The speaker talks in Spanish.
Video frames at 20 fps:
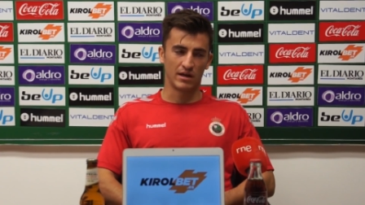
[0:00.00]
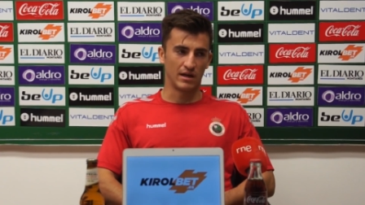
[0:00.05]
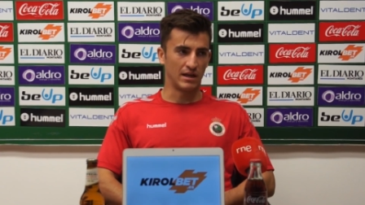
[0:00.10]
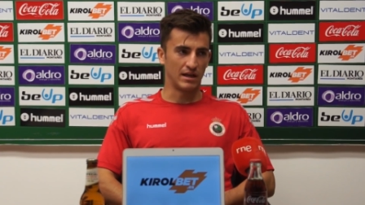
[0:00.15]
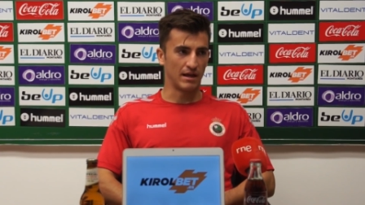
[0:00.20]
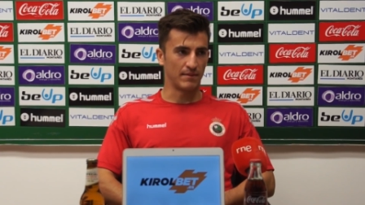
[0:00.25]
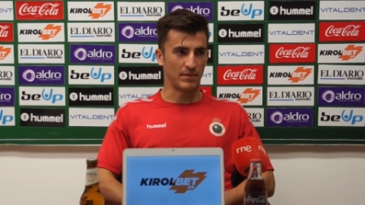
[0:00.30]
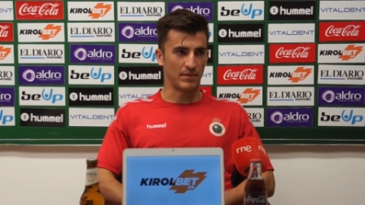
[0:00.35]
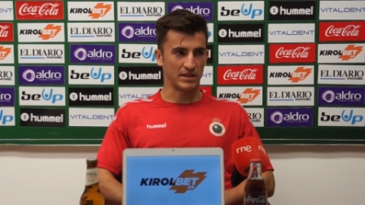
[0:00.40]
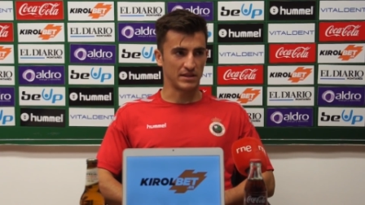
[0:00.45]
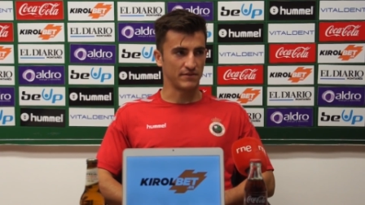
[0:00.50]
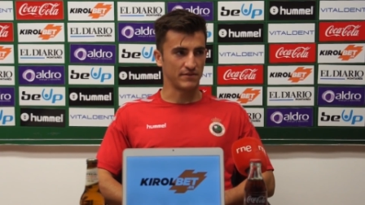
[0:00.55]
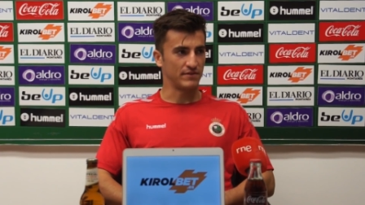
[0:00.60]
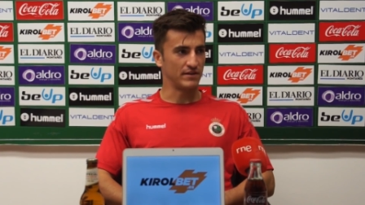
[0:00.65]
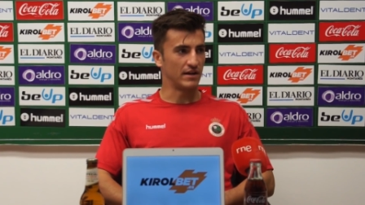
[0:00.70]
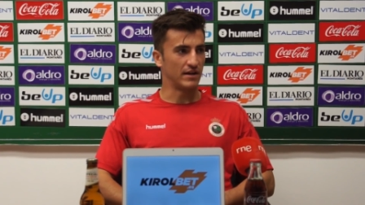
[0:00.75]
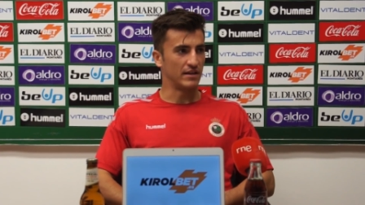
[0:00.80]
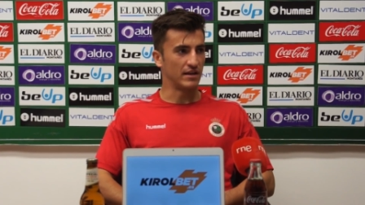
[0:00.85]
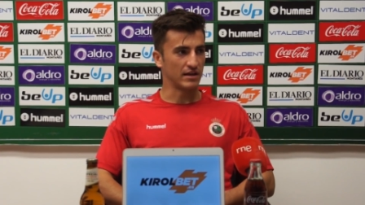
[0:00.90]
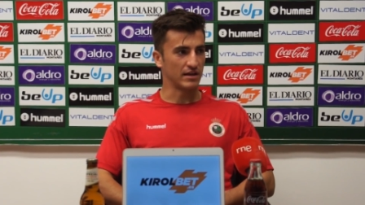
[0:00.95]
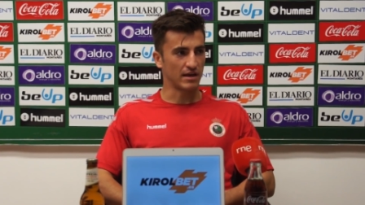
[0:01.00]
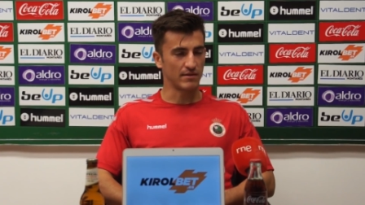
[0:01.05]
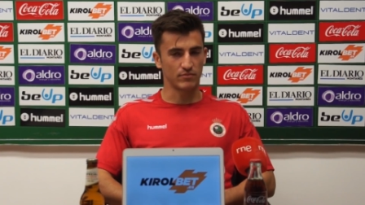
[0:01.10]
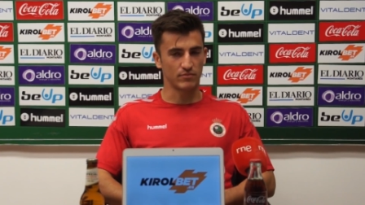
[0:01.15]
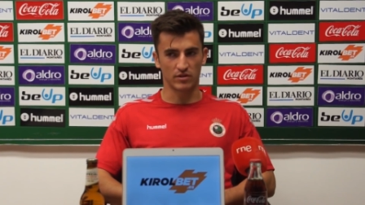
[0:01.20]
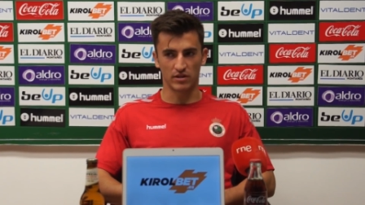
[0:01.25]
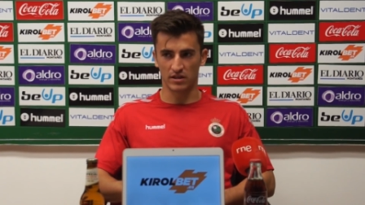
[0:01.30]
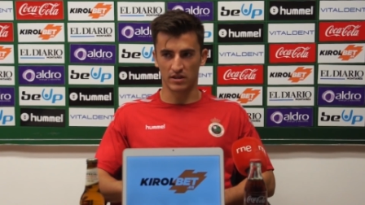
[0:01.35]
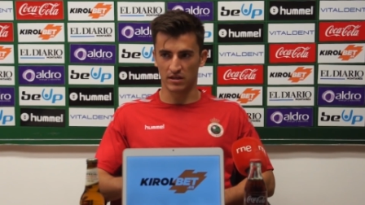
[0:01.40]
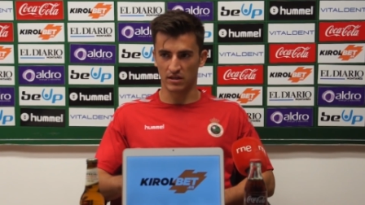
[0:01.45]
la parte final del
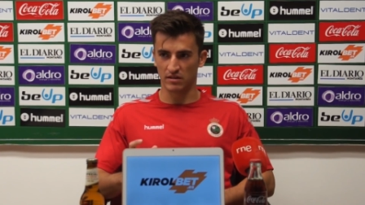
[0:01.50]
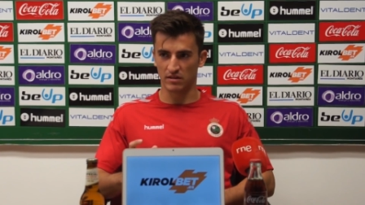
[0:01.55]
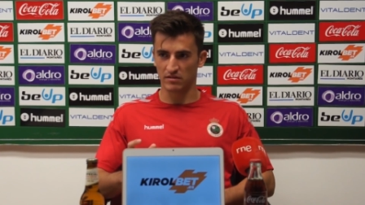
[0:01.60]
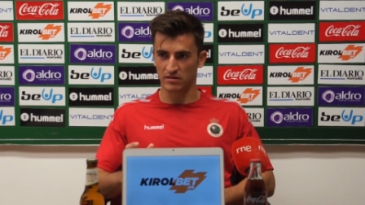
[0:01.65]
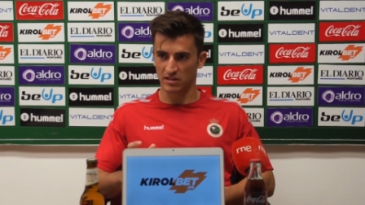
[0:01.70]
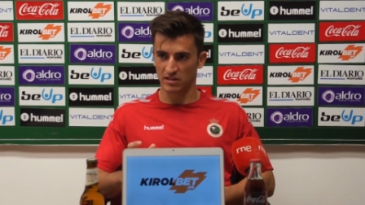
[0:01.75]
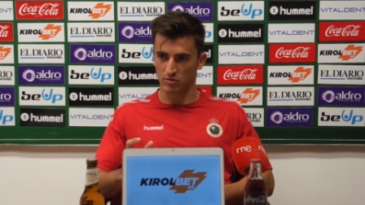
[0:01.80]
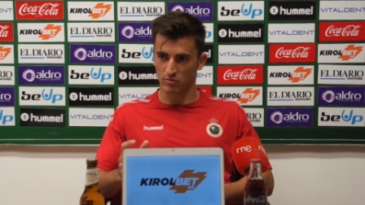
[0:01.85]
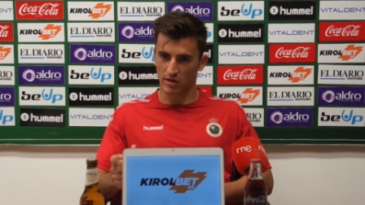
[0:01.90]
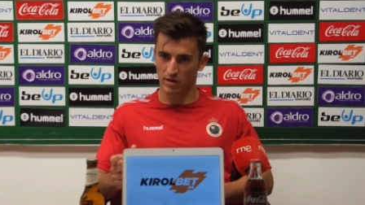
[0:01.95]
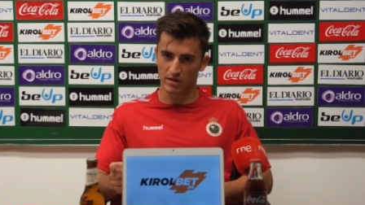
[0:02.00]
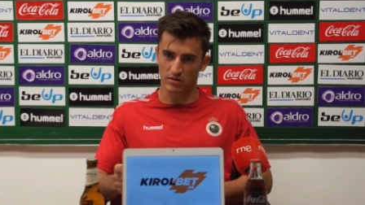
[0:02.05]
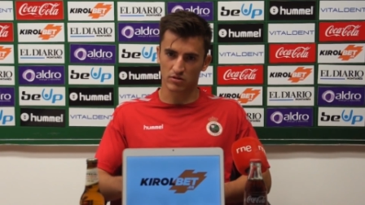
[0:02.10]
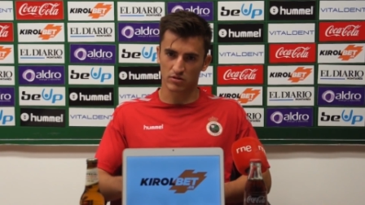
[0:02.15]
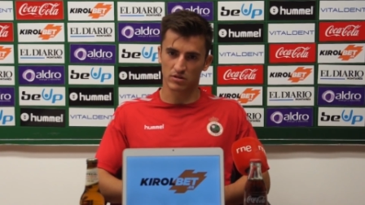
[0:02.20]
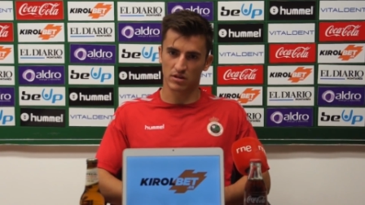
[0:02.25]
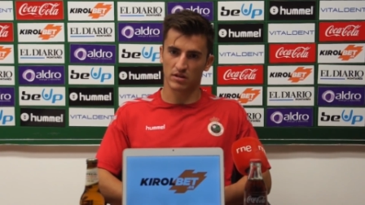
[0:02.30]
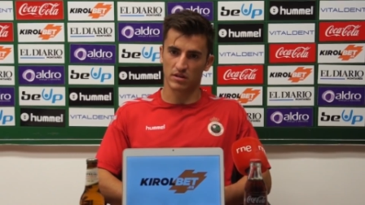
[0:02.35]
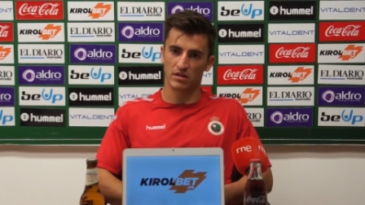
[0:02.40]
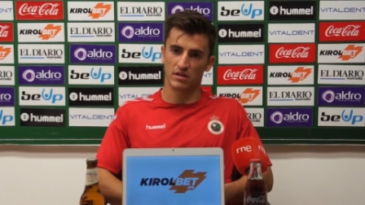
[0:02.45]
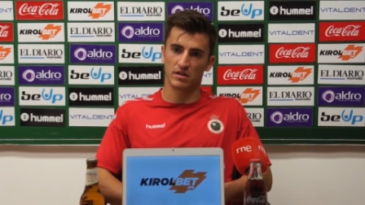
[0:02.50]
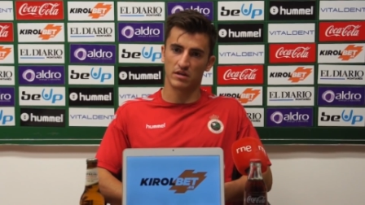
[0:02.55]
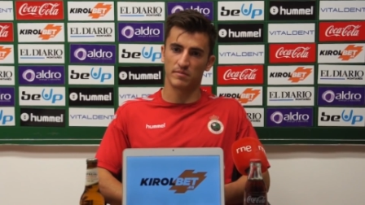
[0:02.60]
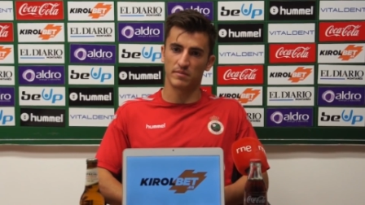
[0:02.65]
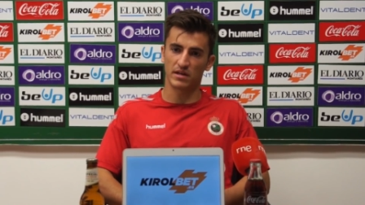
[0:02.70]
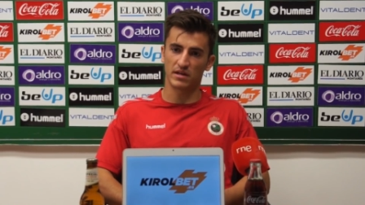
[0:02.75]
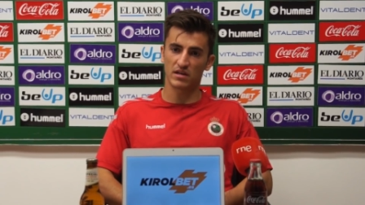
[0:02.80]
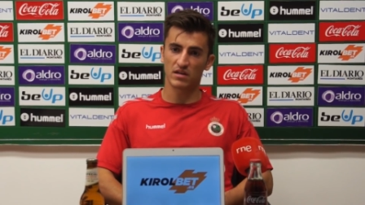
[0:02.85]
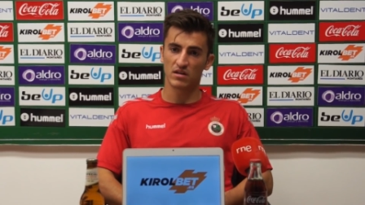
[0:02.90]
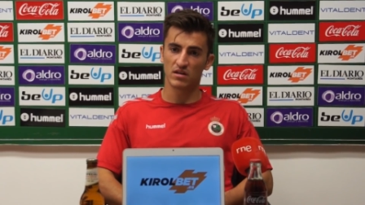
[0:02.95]
campo, en, tres cuartos, decidir
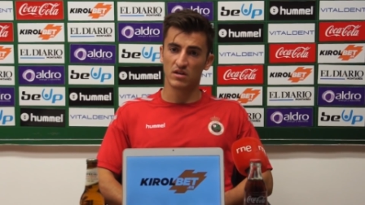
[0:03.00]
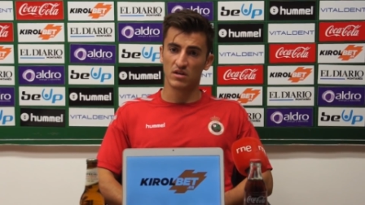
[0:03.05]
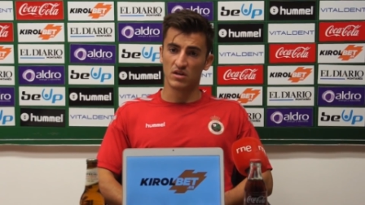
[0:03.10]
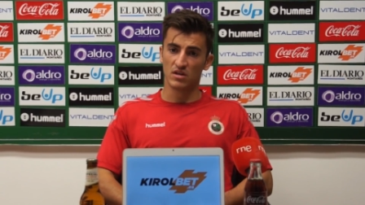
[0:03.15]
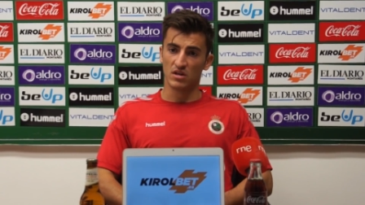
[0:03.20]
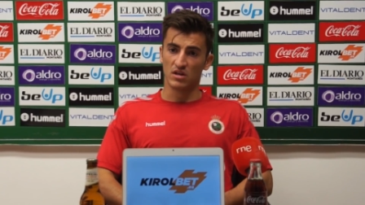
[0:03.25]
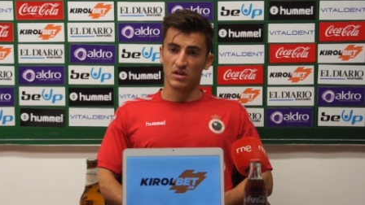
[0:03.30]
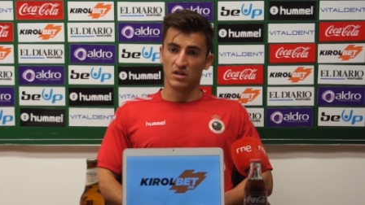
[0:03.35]
bien.